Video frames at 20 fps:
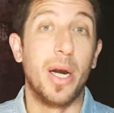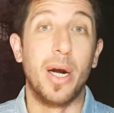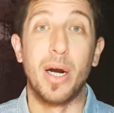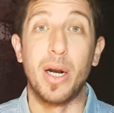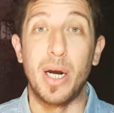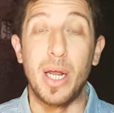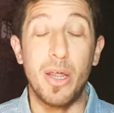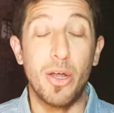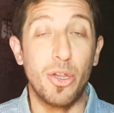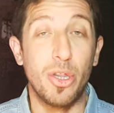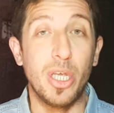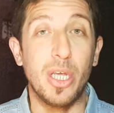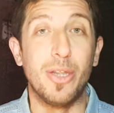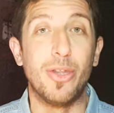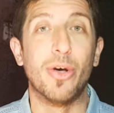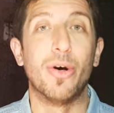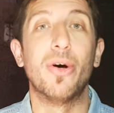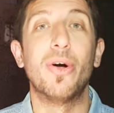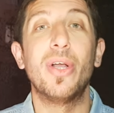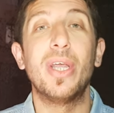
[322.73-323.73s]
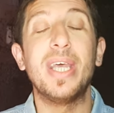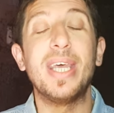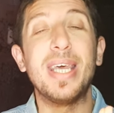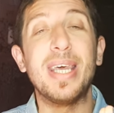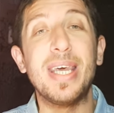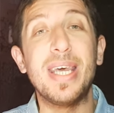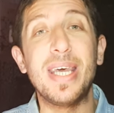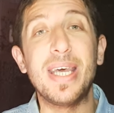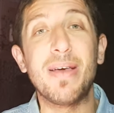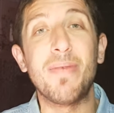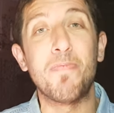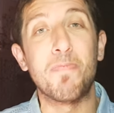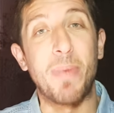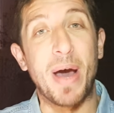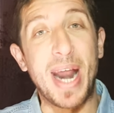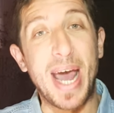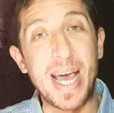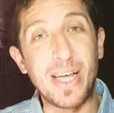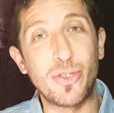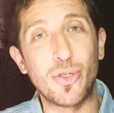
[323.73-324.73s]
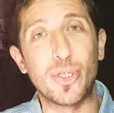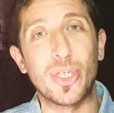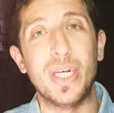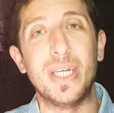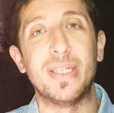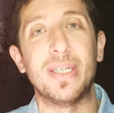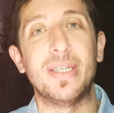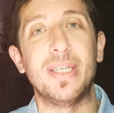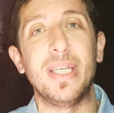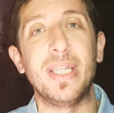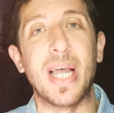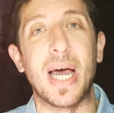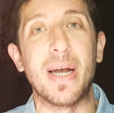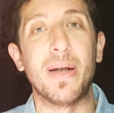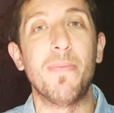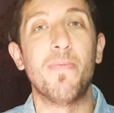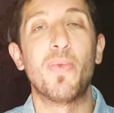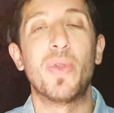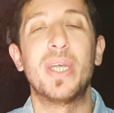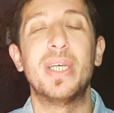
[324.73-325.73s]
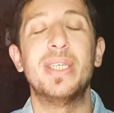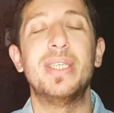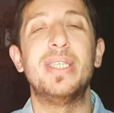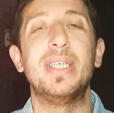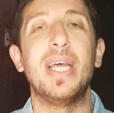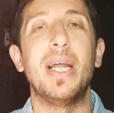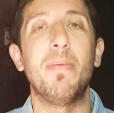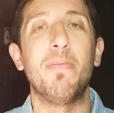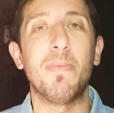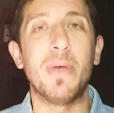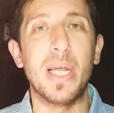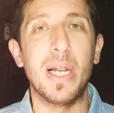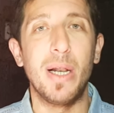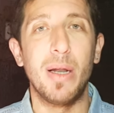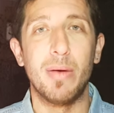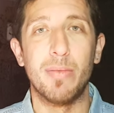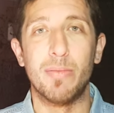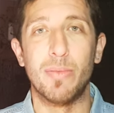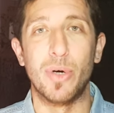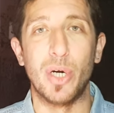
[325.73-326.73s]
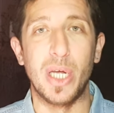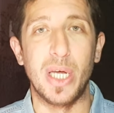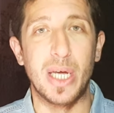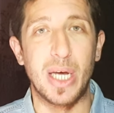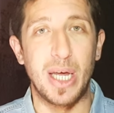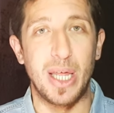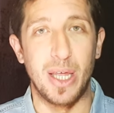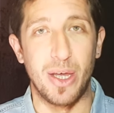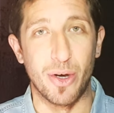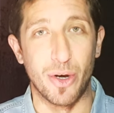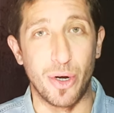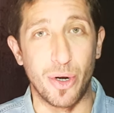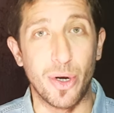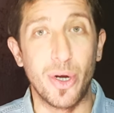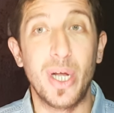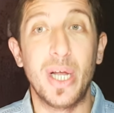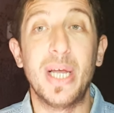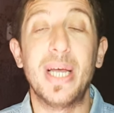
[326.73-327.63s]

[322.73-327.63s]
Redondito. Y para eso se necesitan 100.000 monedas de oro.